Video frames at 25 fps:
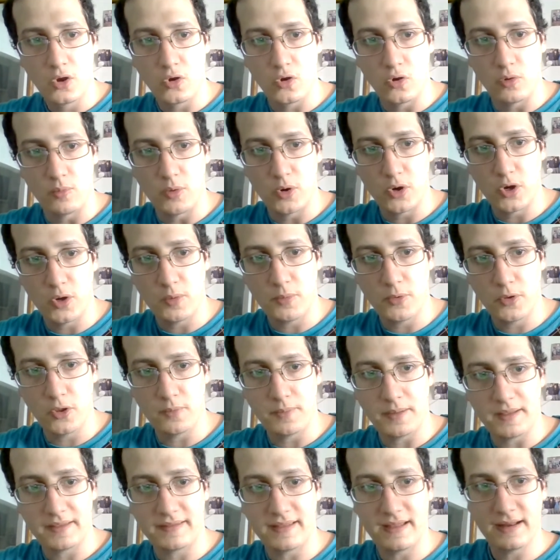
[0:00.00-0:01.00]
como no puedo
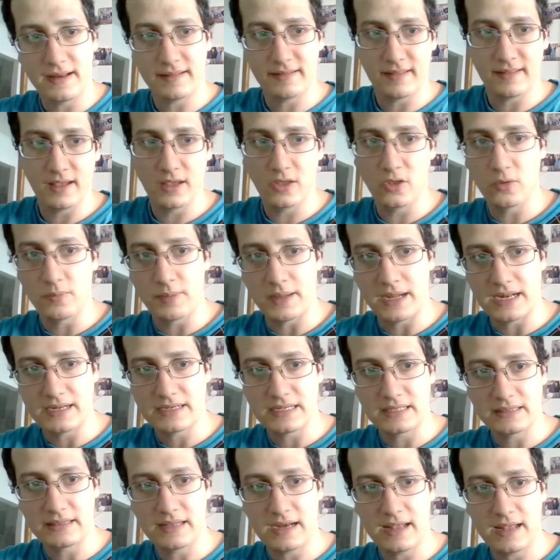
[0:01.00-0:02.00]
pasar este dedo para
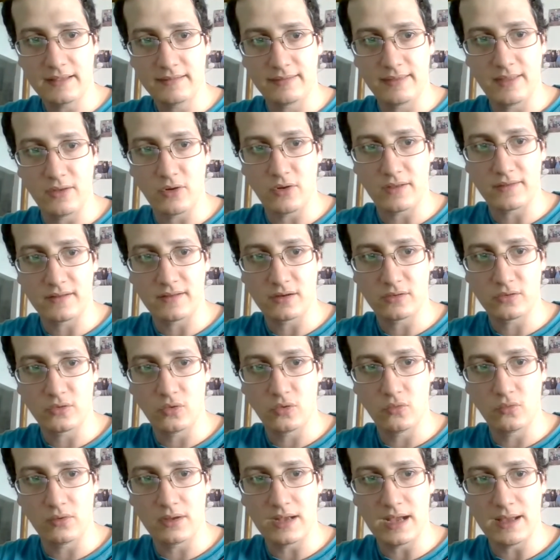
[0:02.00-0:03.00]
allá atrás, tengo que hacer todo
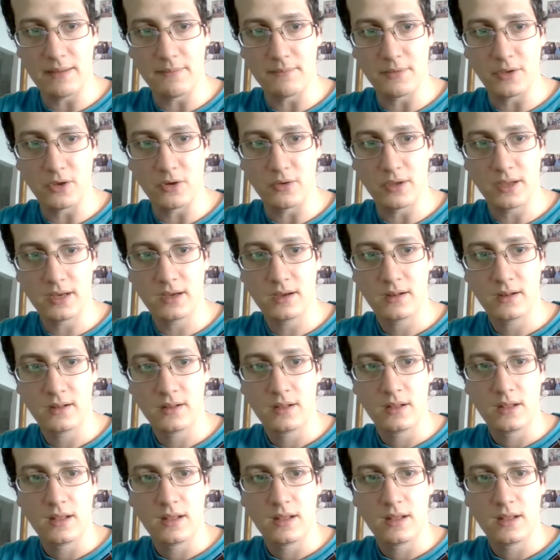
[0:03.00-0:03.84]
un cambio, ¿ven?